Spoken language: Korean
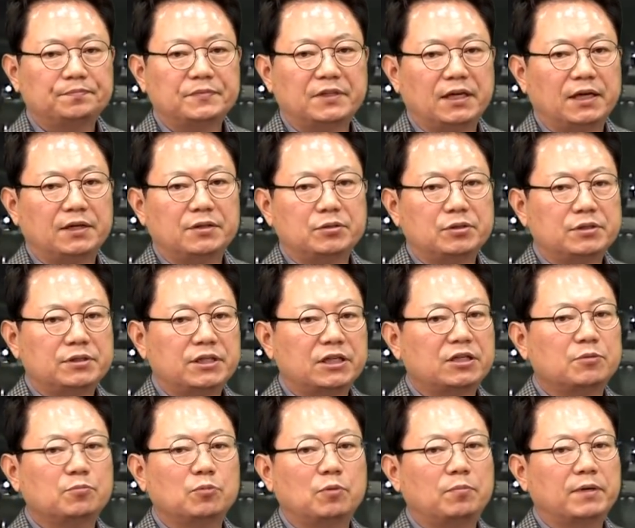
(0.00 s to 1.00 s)
네, 예,
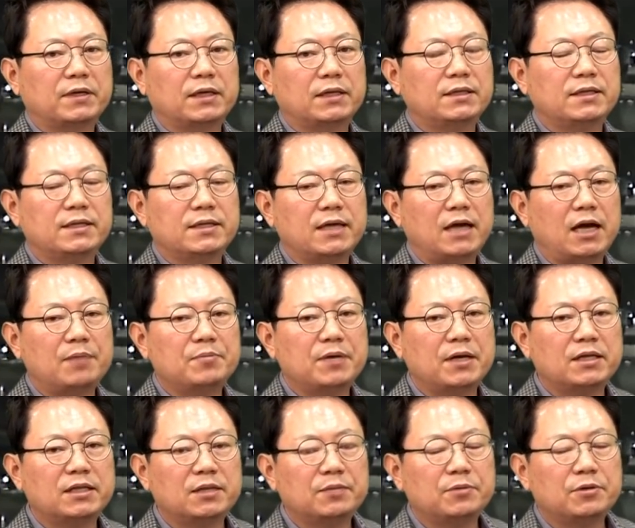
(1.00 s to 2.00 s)
책임보험밖에 안 되니까 합의
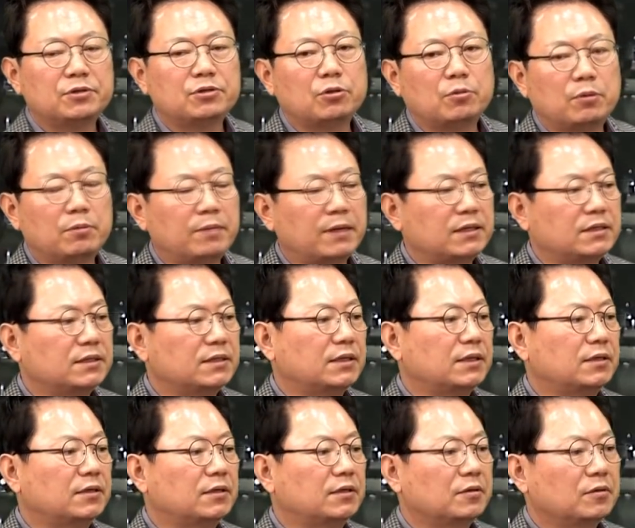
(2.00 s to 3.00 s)
안 되면
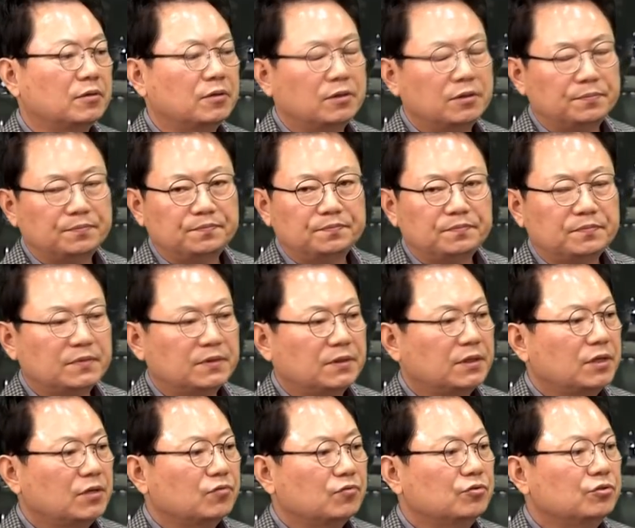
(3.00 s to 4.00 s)
처벌받는데요.
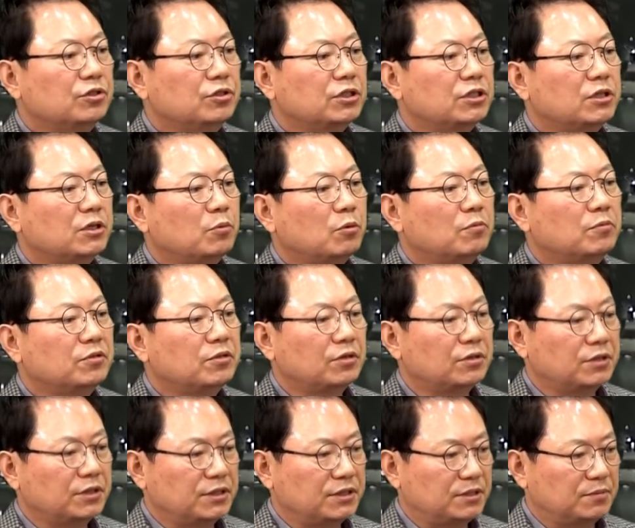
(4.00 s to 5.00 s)
운전자 보험은
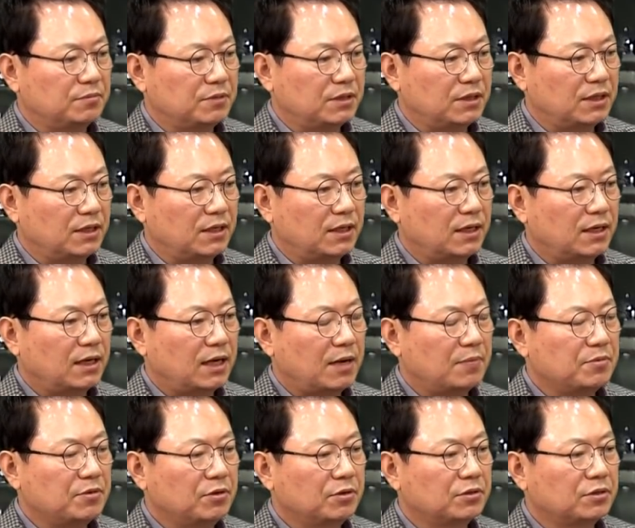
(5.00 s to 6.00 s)
들어져 있습니다.
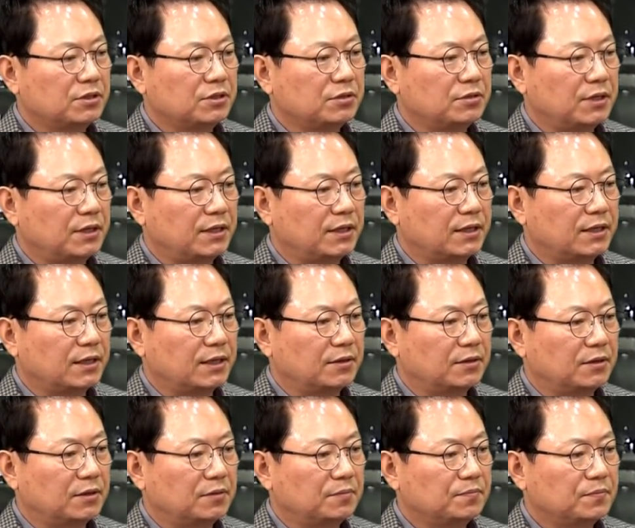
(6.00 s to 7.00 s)
합의는 어떤 식으로 해야
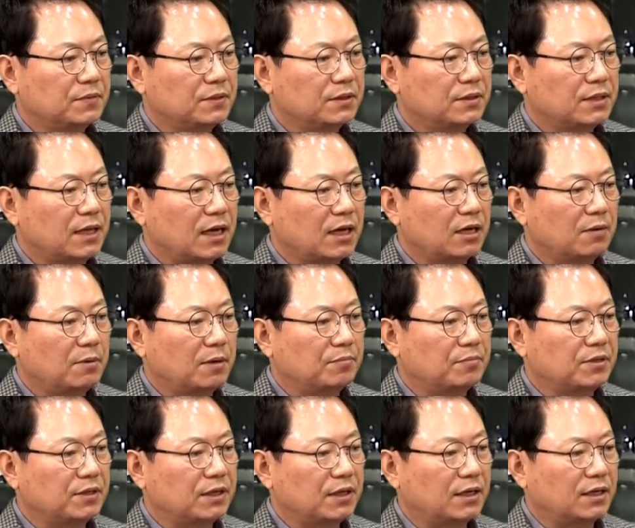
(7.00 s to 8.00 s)
될까요?
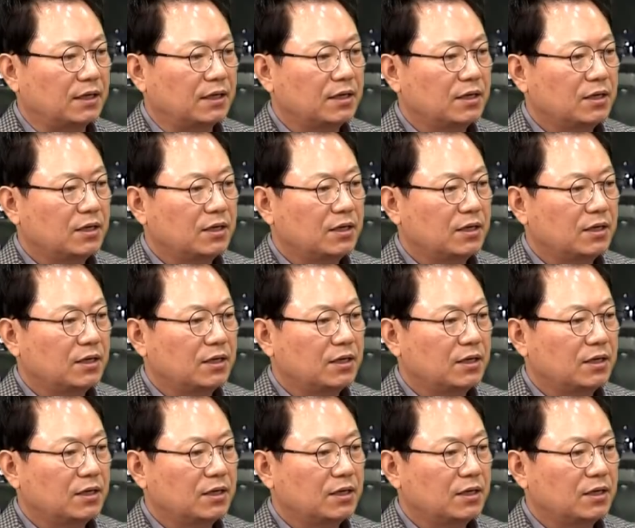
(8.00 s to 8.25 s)
난감합니다.